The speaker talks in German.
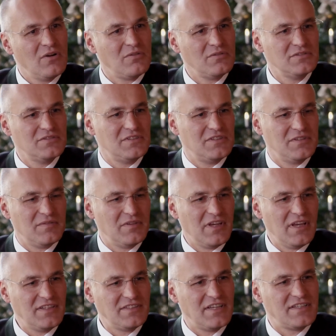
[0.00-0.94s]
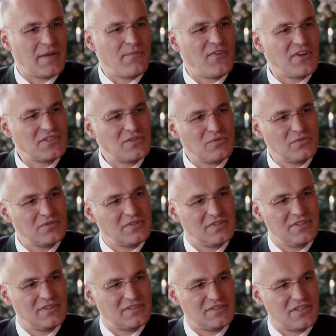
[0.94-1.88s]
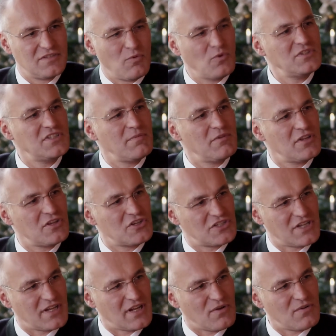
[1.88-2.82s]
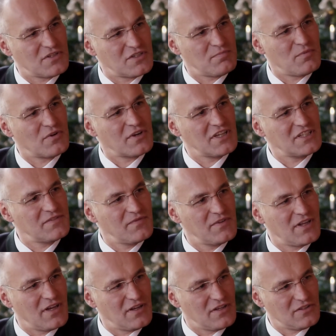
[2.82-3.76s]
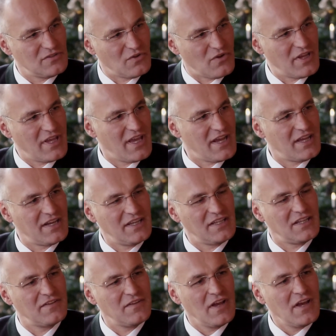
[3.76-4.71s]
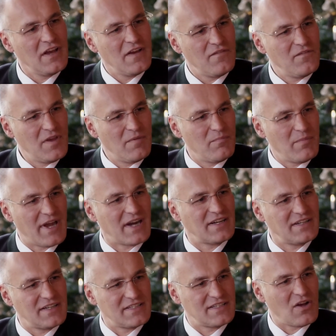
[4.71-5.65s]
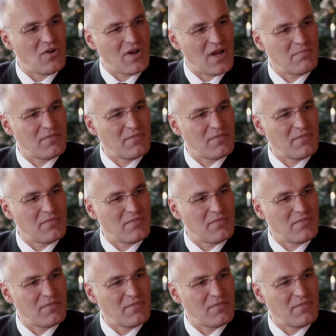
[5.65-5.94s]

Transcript: Und ich sehe es einfach so, das, das Wohnzimmer der Stadt Augsburg ist wieder neu hergerichtet. Wir merken das auch